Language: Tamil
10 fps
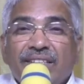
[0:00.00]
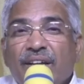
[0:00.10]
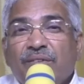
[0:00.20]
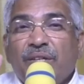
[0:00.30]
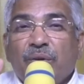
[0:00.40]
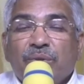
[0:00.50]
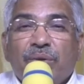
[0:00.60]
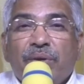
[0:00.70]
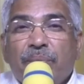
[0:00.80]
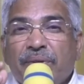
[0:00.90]
தேவனுடைய
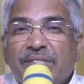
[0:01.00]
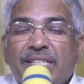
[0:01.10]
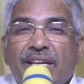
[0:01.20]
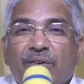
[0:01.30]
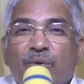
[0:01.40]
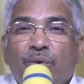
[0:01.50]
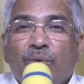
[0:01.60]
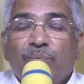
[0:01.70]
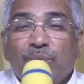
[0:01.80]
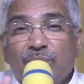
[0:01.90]
உதவி பெருசாக இருக்கும்
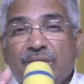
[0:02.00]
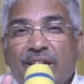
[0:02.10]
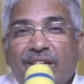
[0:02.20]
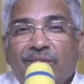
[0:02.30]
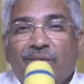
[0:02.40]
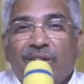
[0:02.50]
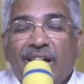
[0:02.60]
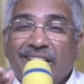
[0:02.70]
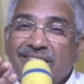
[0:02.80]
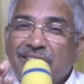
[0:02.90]
புதுசாக இருக்கும்
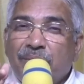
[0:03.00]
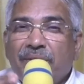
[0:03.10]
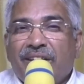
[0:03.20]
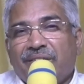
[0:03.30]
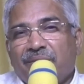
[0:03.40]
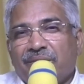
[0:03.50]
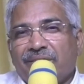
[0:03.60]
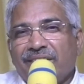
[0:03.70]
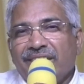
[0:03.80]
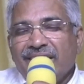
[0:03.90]
அதிசயமாக இருக்கும்
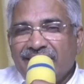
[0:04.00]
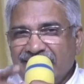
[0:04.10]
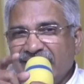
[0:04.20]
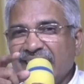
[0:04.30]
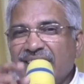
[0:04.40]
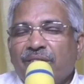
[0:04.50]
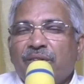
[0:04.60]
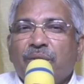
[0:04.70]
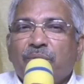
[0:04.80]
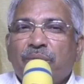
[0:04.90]
நீங்கள்
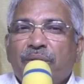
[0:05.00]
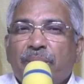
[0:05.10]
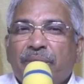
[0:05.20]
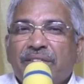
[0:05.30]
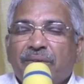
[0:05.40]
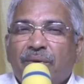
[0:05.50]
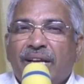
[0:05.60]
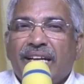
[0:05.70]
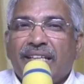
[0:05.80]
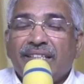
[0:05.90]
தேவனுடைய உதவியை பெற்றுக்கொள்ள